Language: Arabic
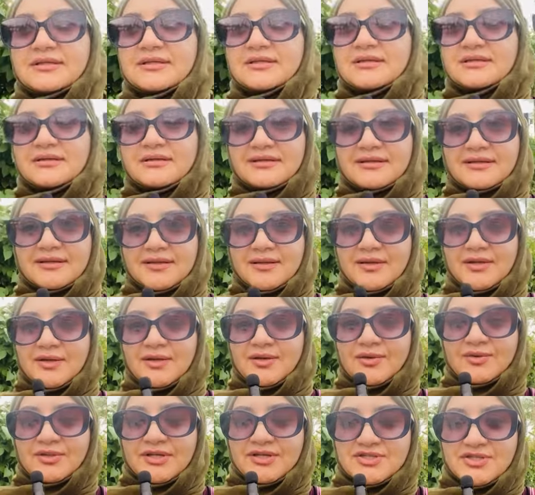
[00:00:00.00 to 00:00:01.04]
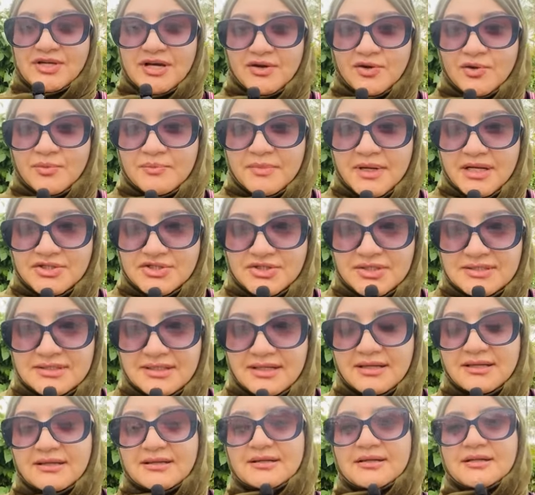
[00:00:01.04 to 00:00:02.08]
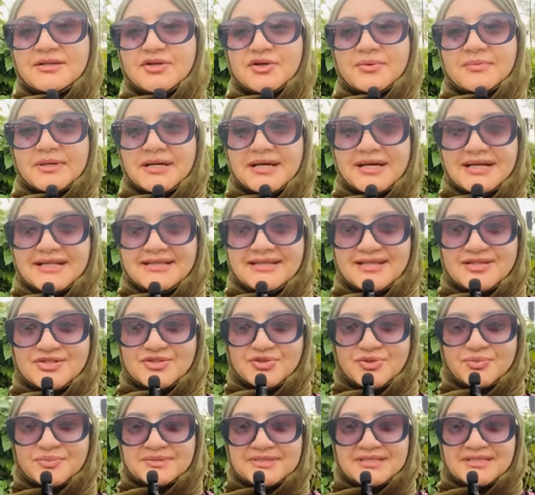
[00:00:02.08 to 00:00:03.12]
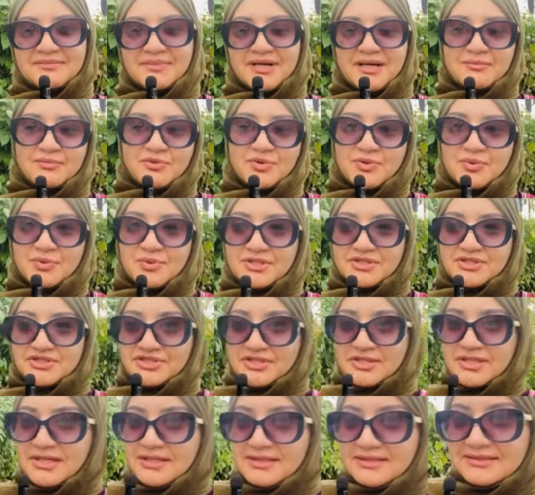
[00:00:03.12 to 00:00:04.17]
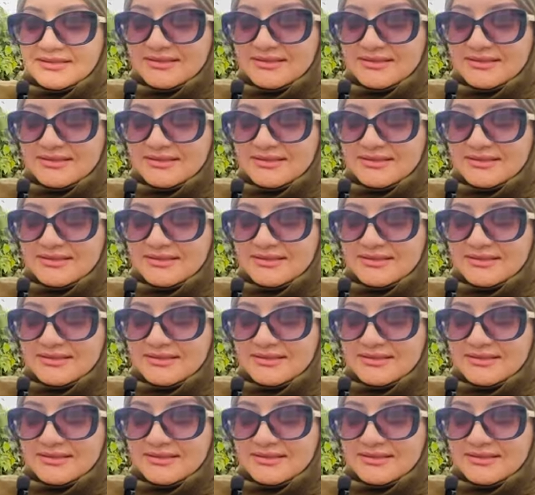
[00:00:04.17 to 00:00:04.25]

لي تجارب مع شذا اليوم كانت تجربتي مع بذور الشيا